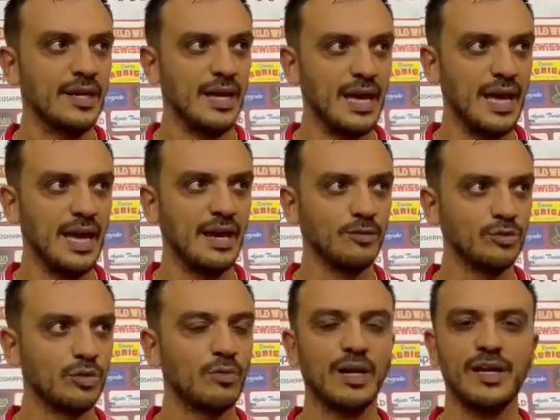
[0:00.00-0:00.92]
ha
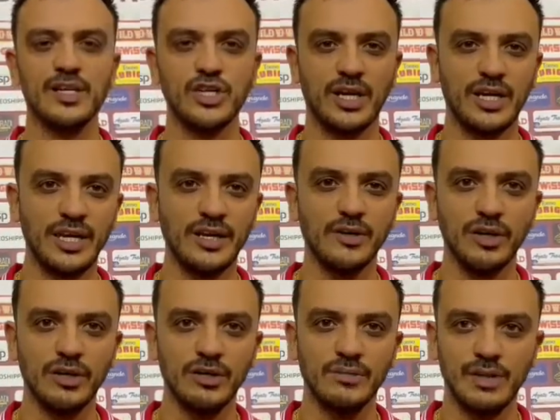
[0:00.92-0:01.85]
avuto qualche
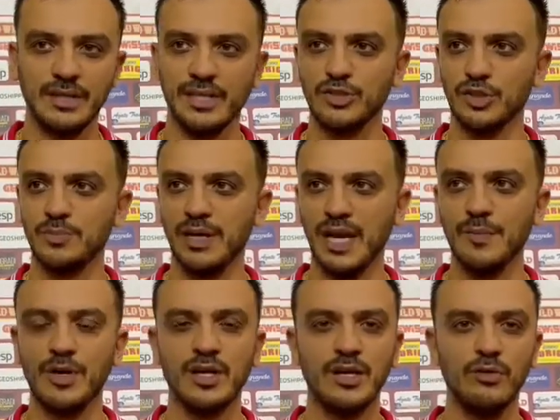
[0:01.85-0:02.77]
acciacchino, ma adesso
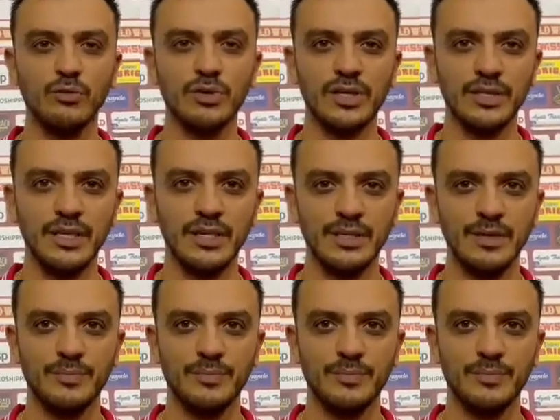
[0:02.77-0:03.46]
speriamo anche lui di,